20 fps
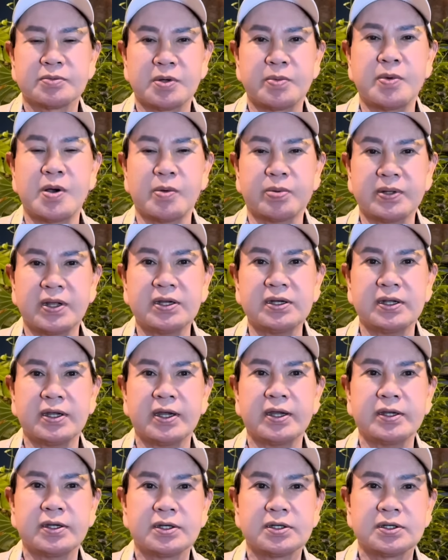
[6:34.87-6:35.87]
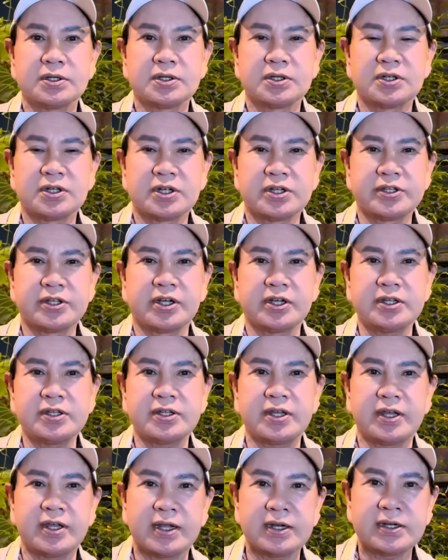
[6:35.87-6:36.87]
một tháng nay những
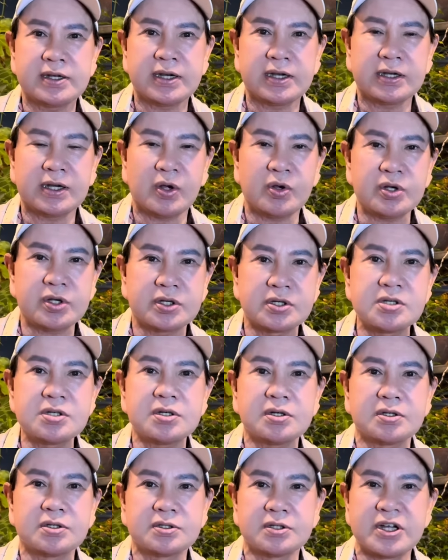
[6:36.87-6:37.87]
gì anh nói trước